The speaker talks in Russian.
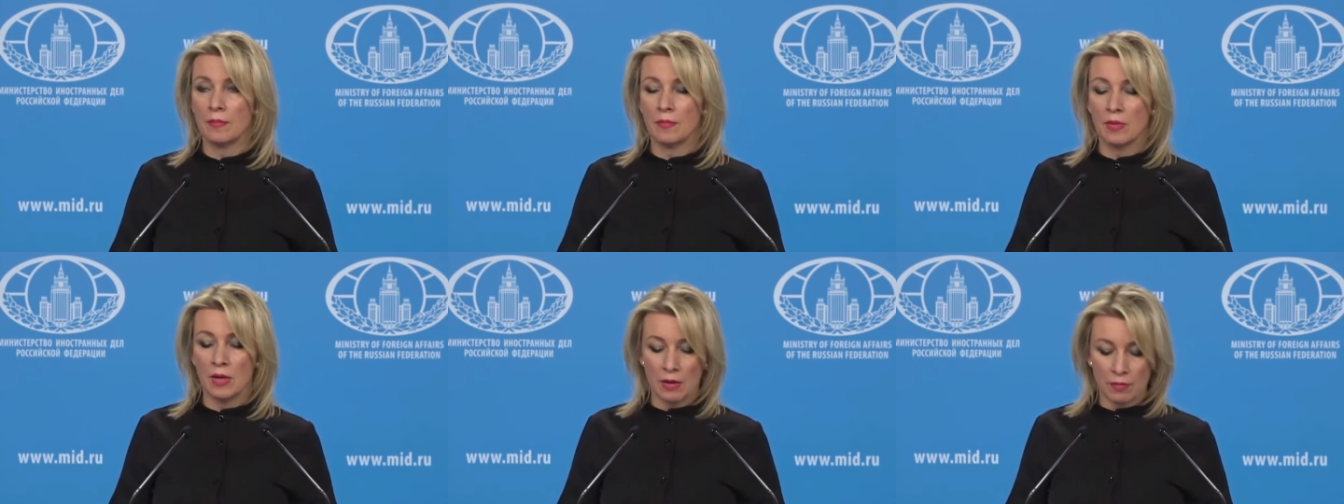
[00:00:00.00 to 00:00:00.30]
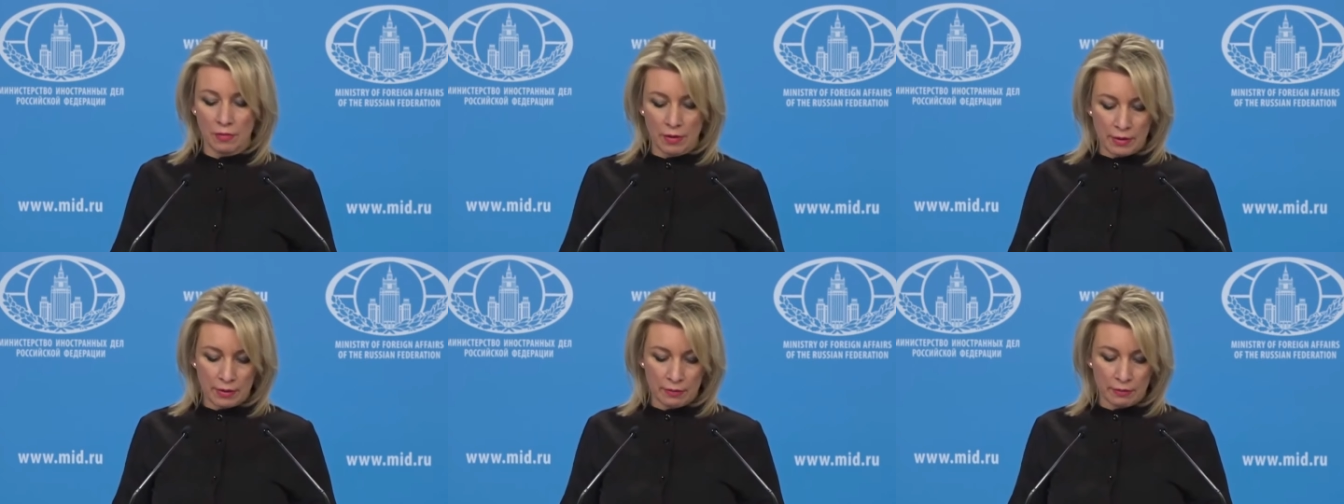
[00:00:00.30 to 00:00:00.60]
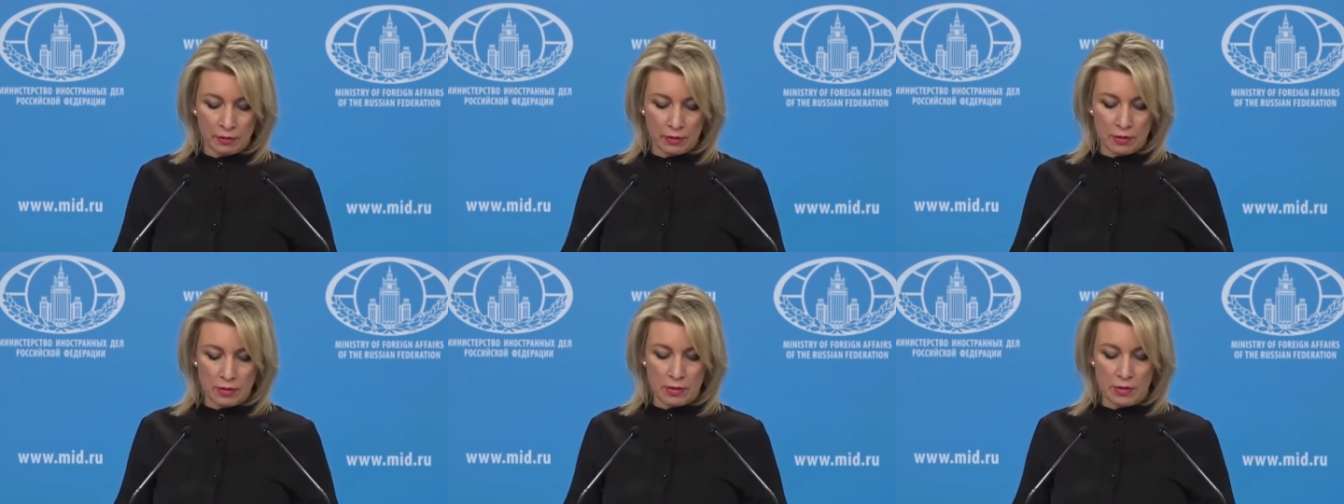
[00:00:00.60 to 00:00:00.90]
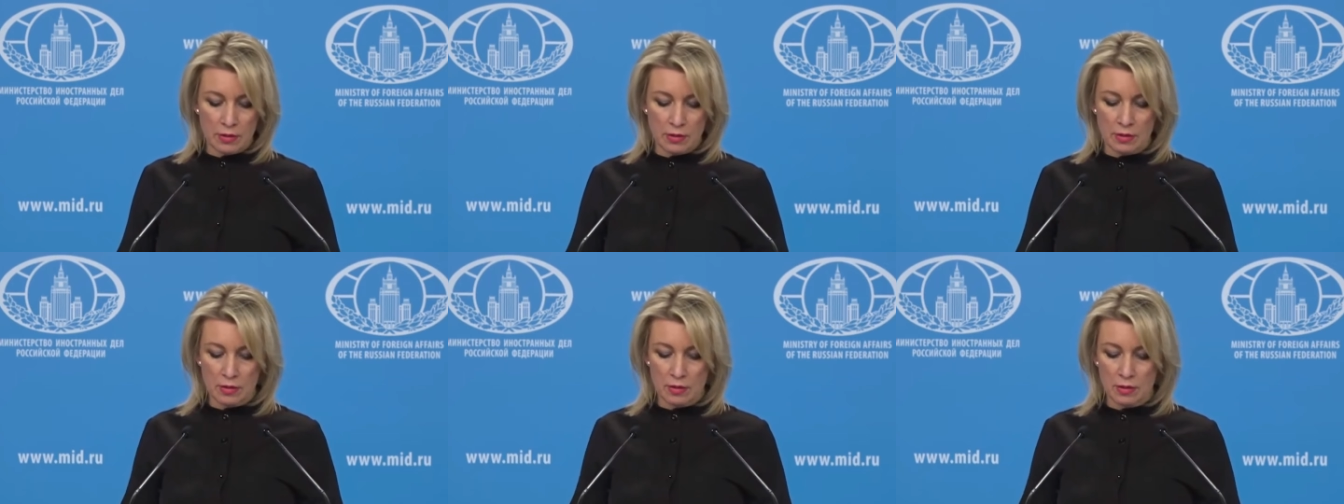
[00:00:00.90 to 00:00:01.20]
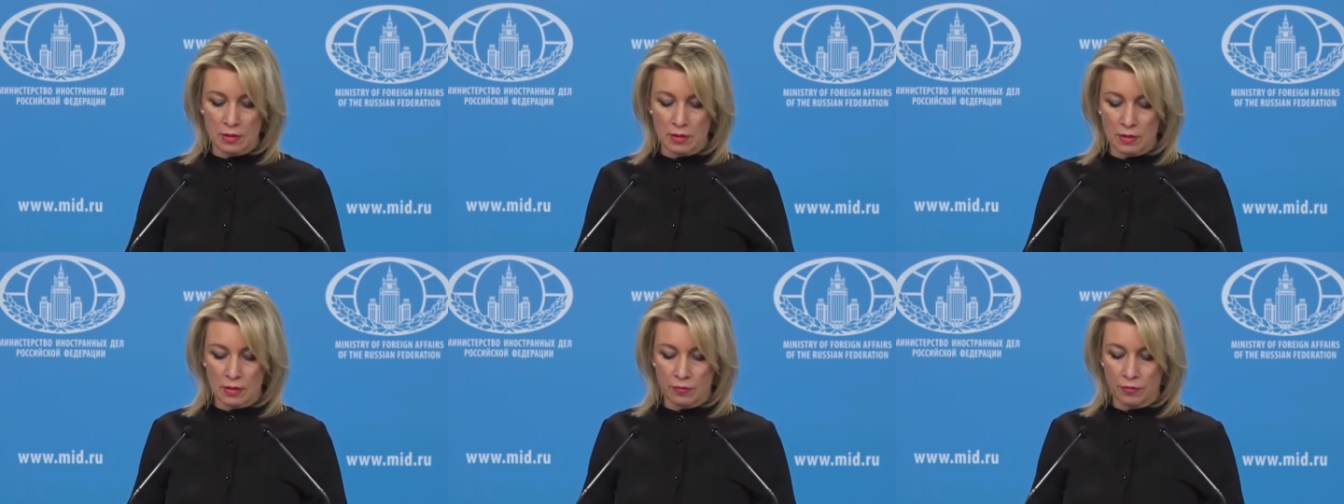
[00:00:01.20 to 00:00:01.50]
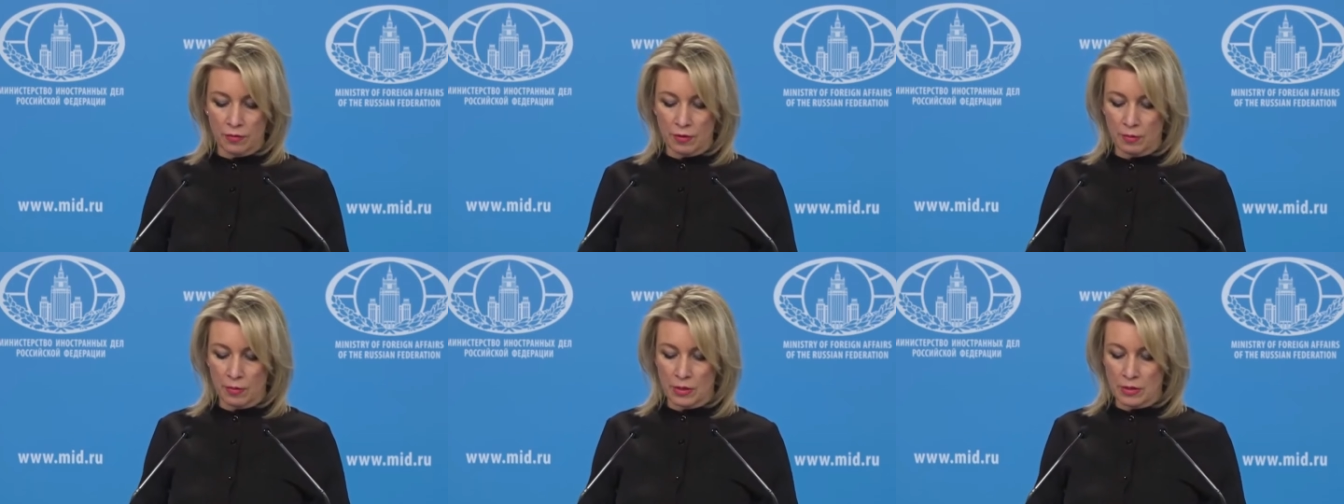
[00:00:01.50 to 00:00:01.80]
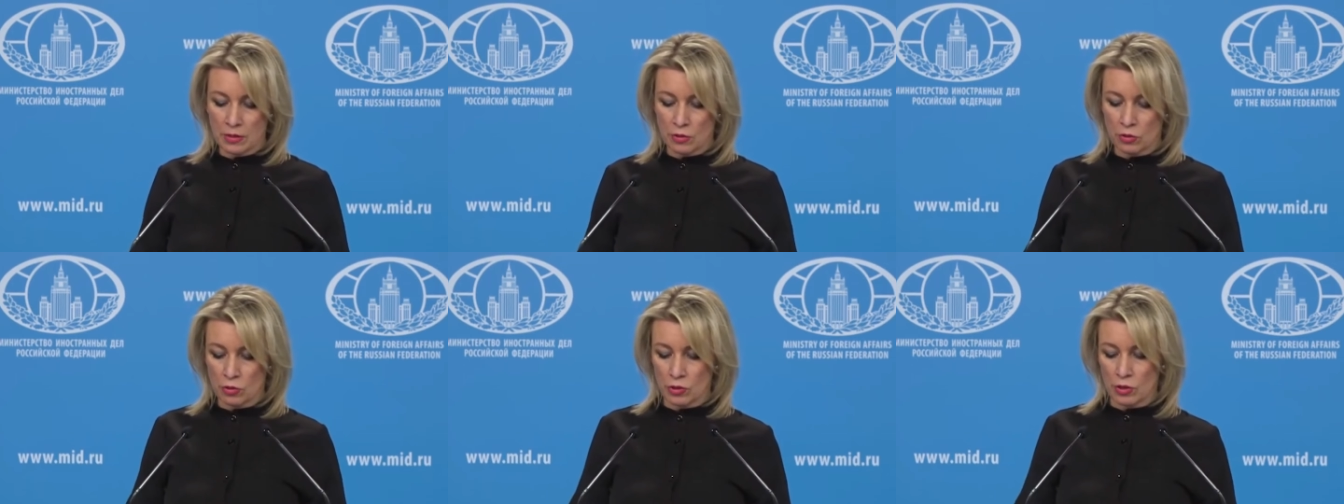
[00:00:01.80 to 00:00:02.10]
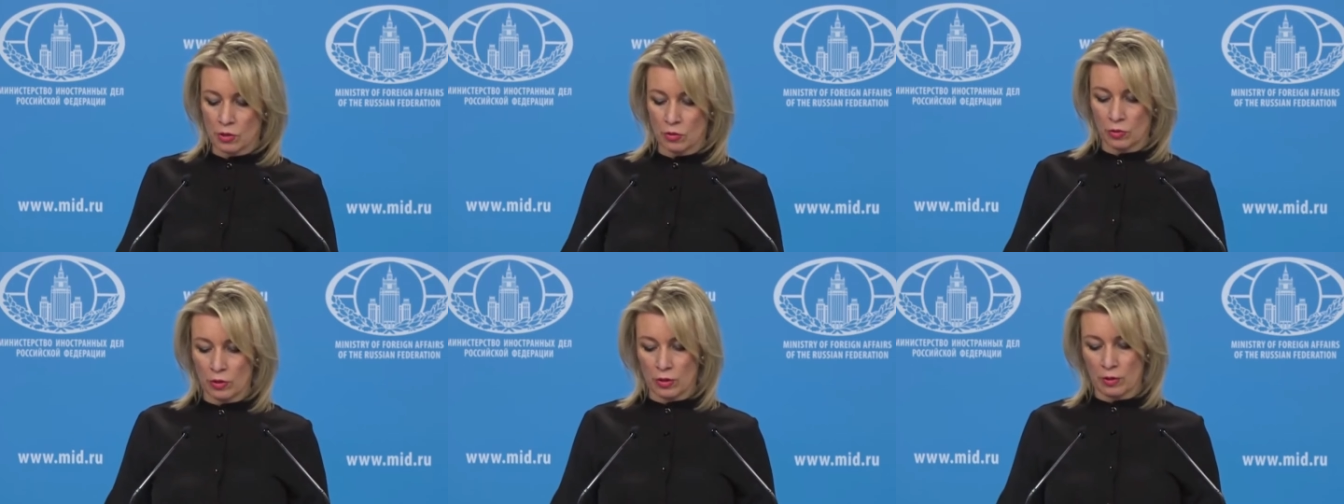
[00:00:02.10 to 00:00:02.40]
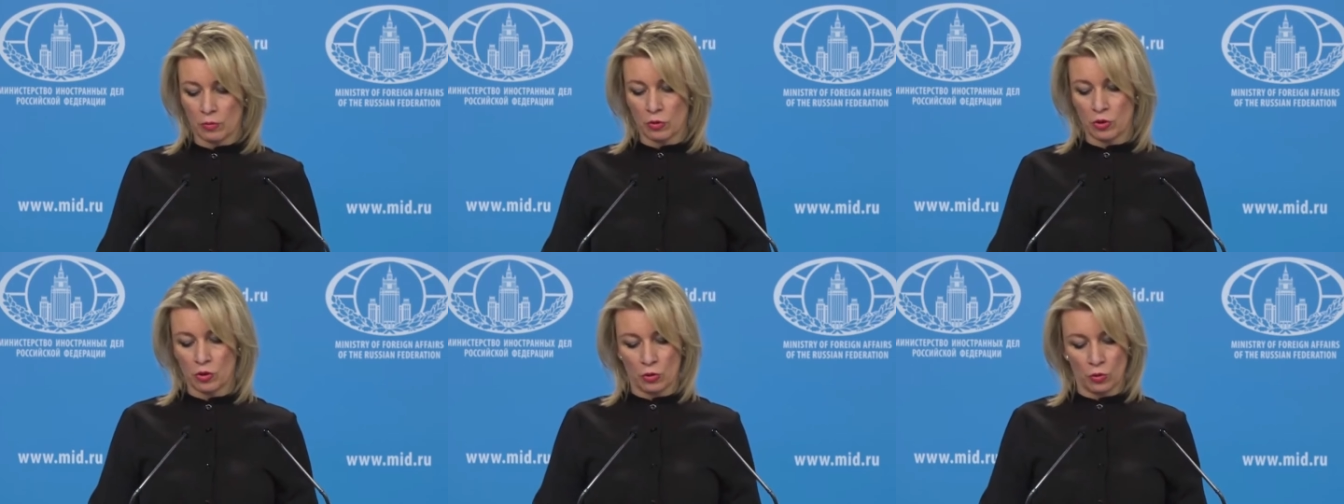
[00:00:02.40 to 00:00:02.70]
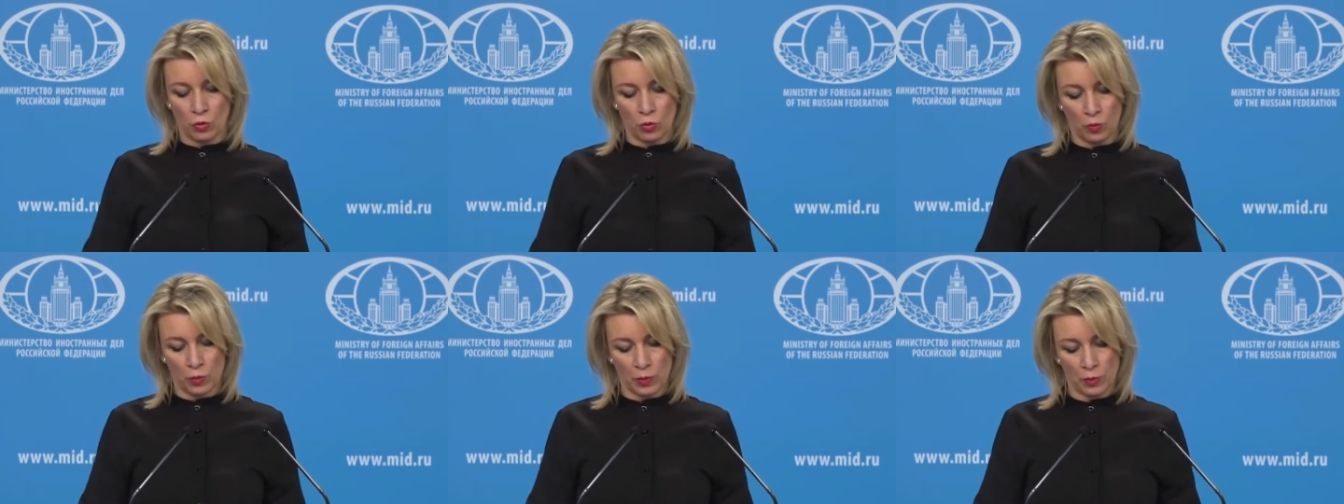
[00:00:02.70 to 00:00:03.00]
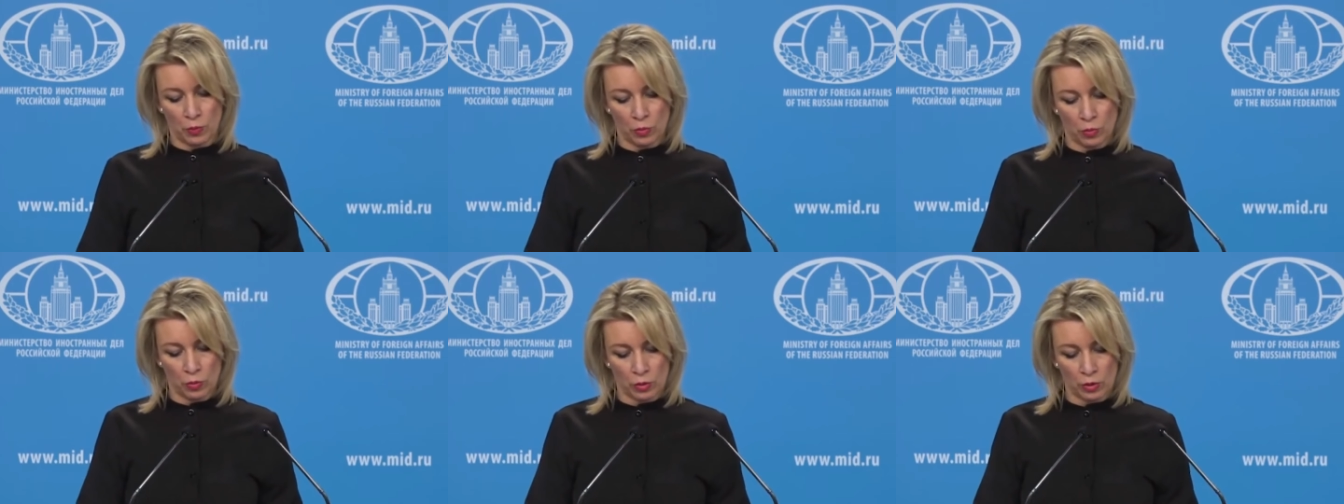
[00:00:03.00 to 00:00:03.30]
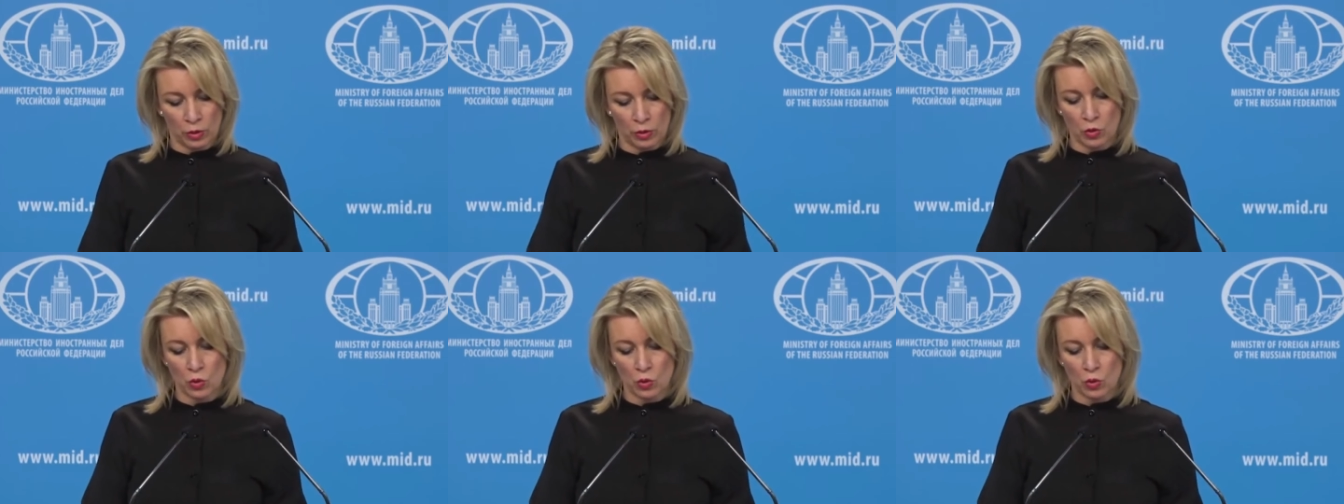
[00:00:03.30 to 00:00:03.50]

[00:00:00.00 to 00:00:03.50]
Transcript: обговаривалась э, в формате трехсторонней рабочей группы под